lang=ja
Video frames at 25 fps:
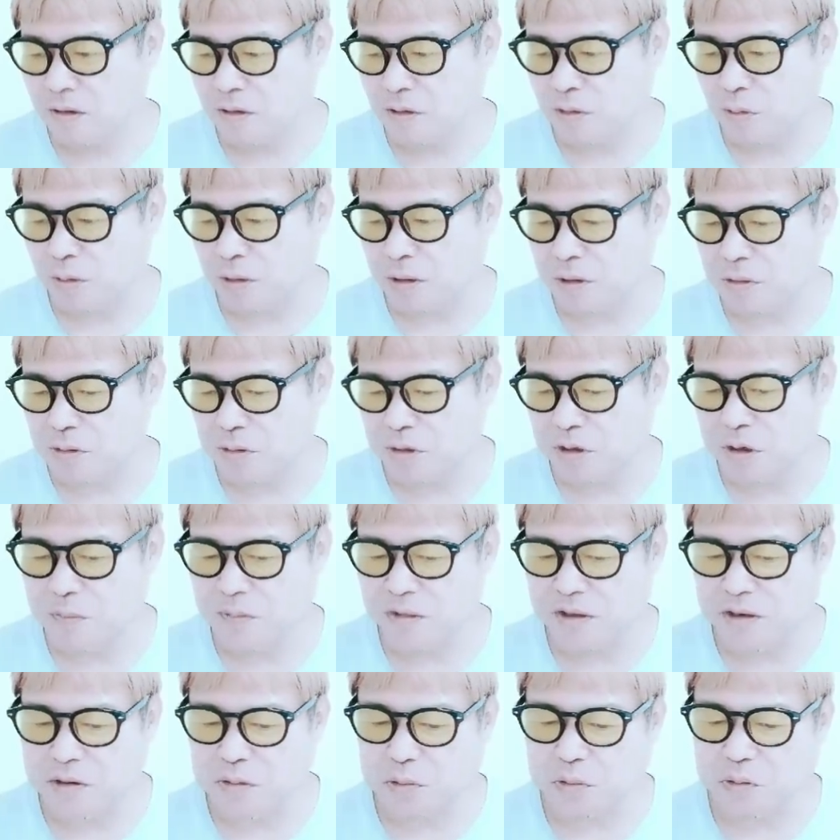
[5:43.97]
白田優
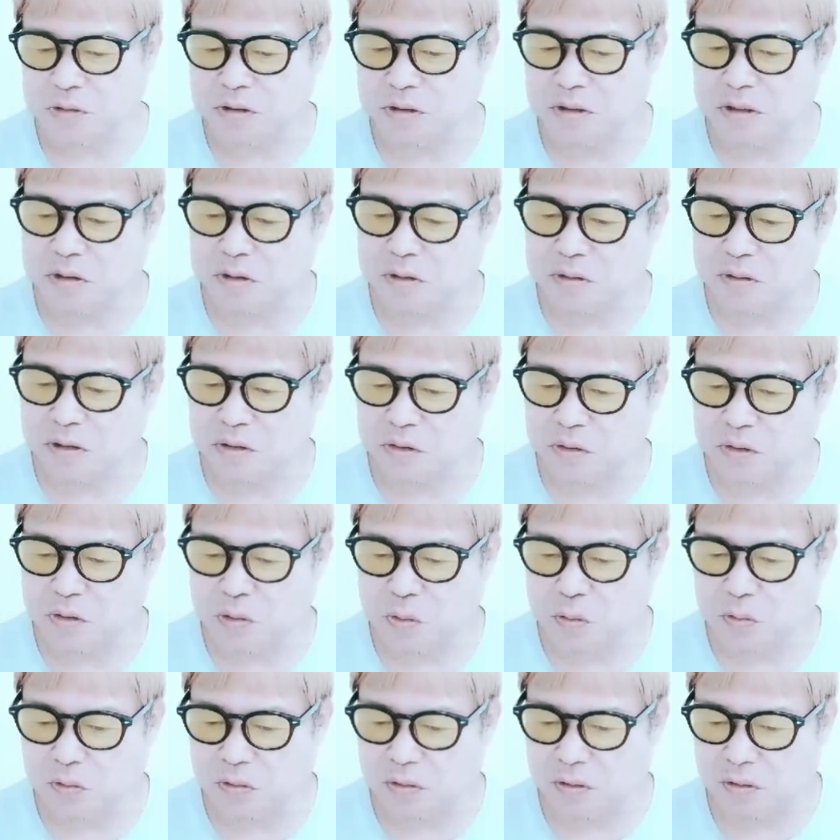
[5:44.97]
君みたいなことしなくなるっ
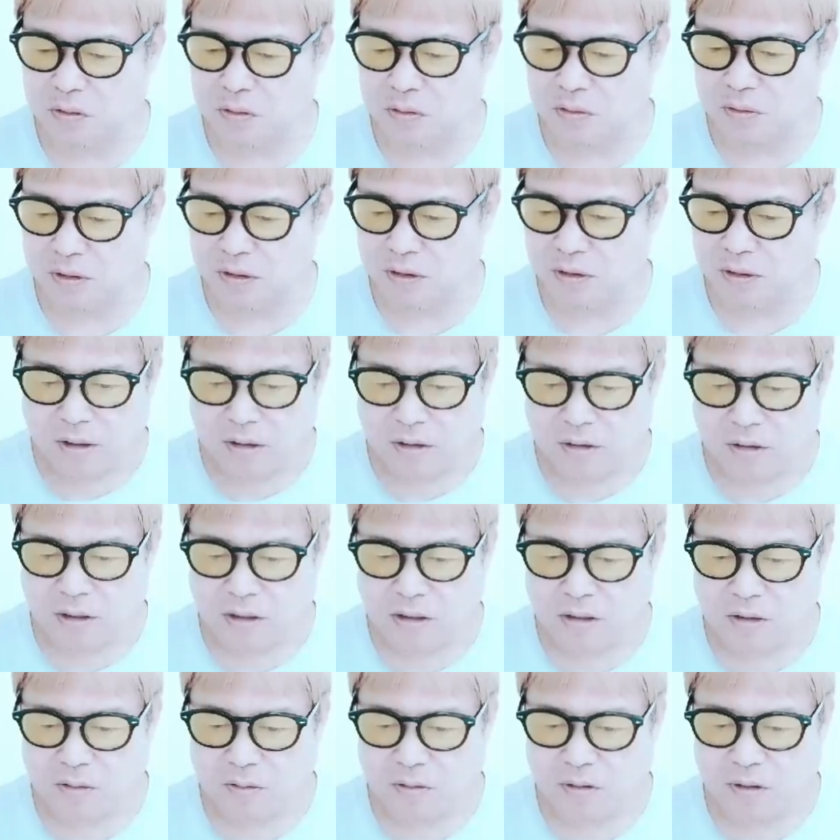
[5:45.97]
てことですよね、えー、
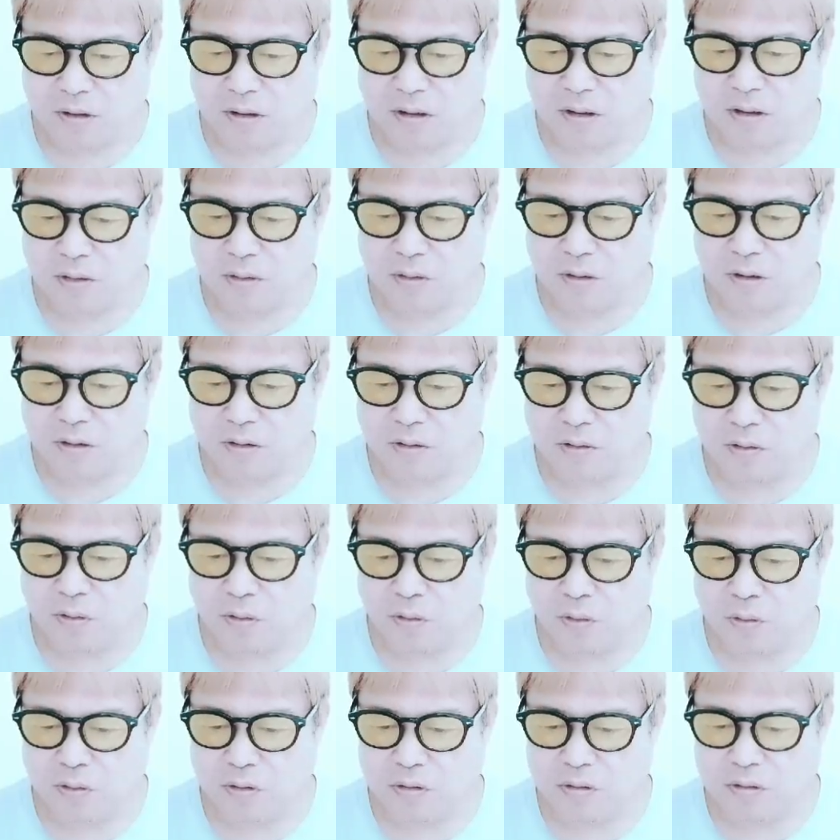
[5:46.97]
政治の世界では核の
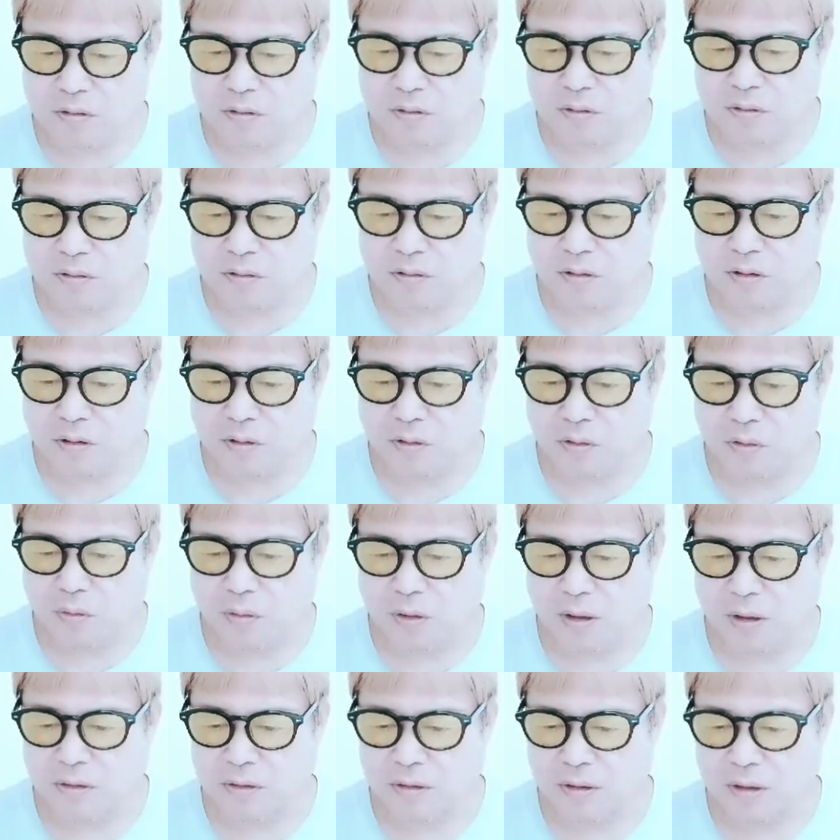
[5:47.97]
抑止力議
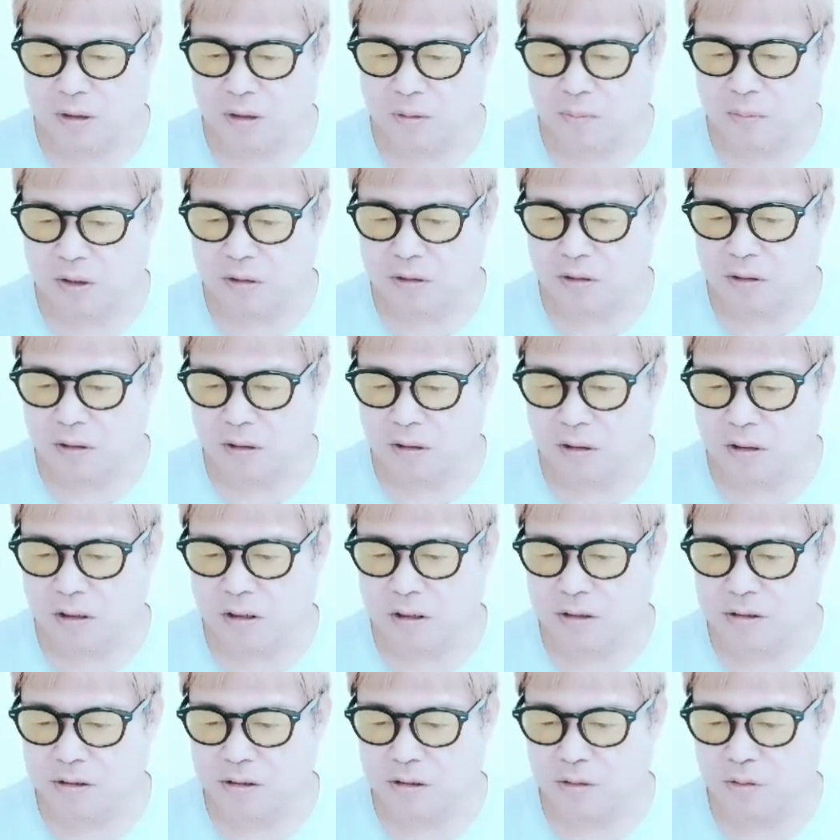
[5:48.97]
論はあるがまさか
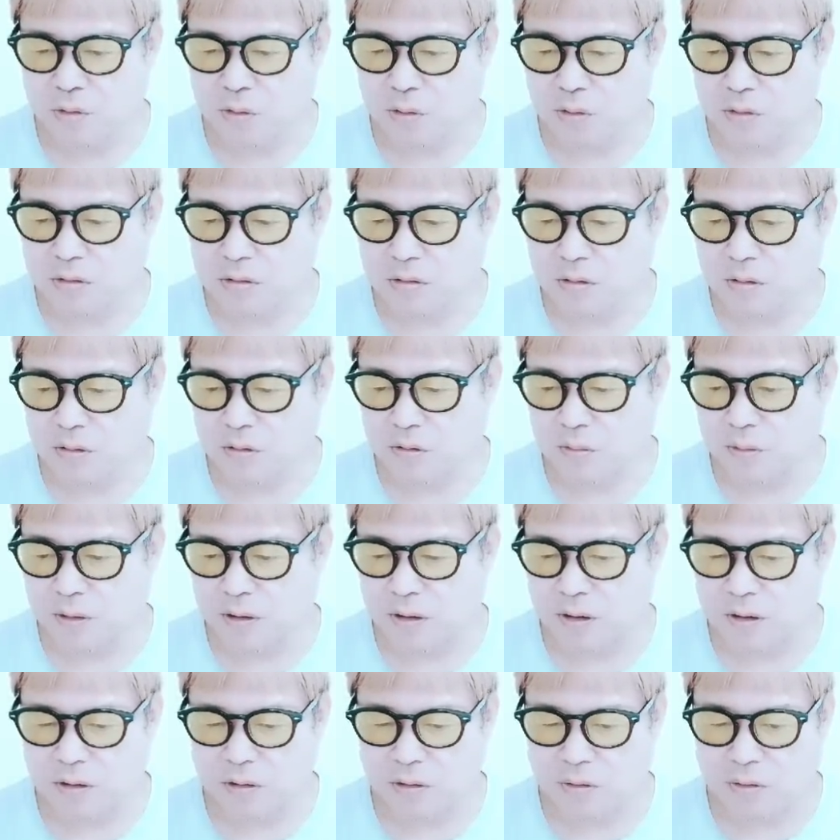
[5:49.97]
ガーシーの抑止力
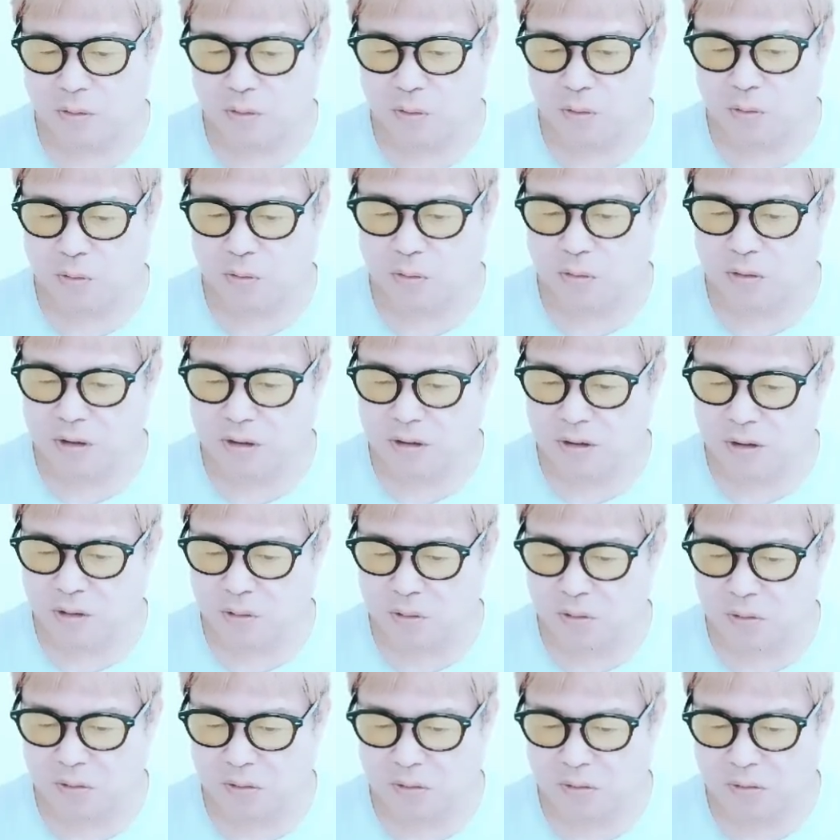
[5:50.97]
まであるとは驚きだ
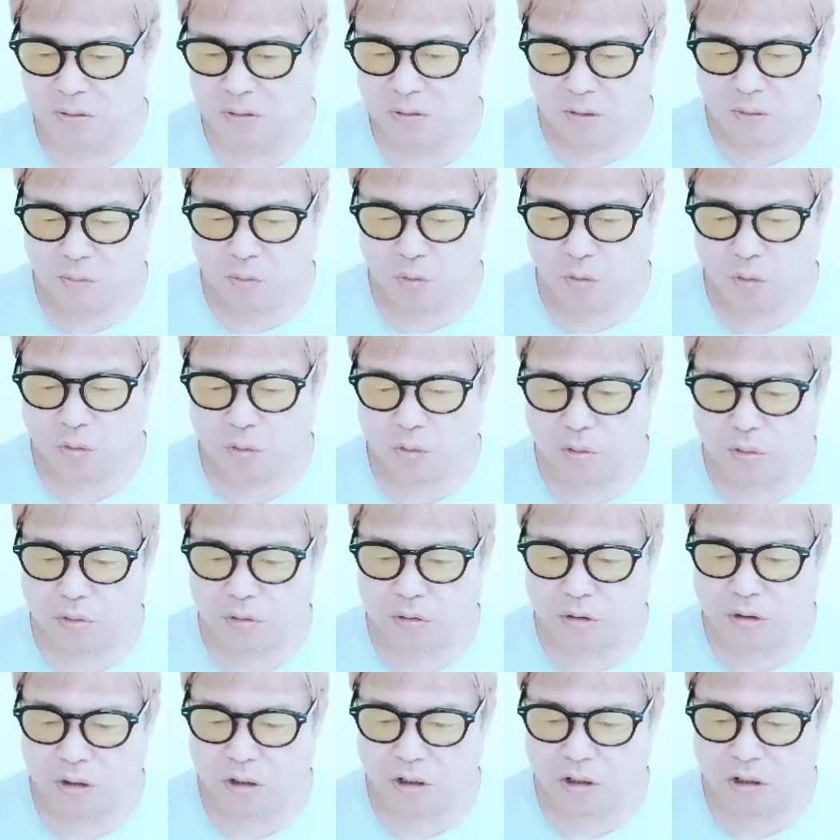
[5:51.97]
と物
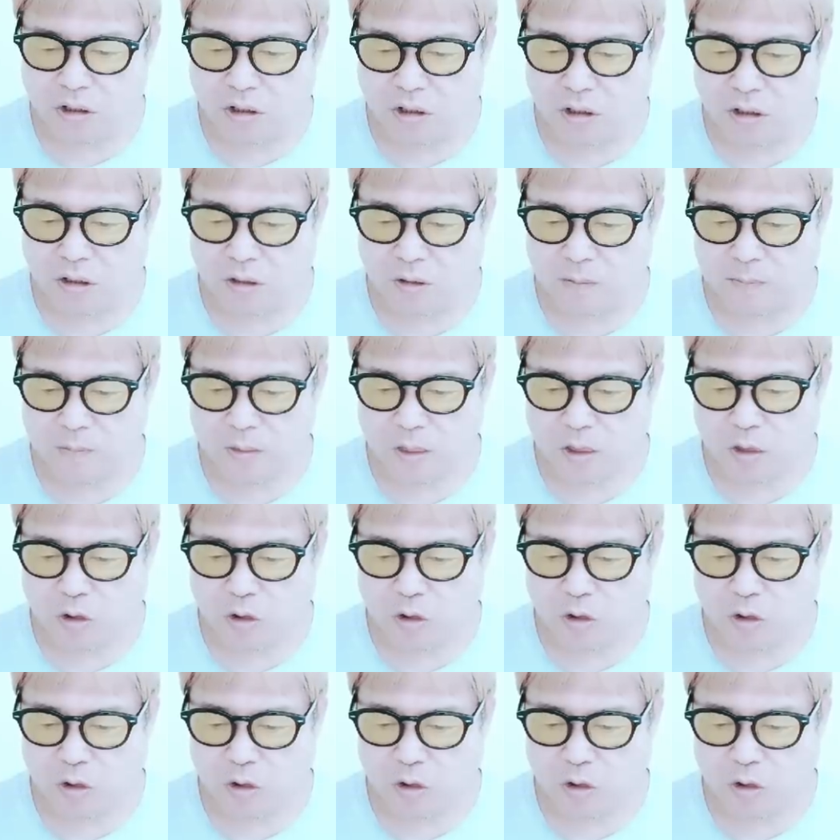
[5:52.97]
事にはいい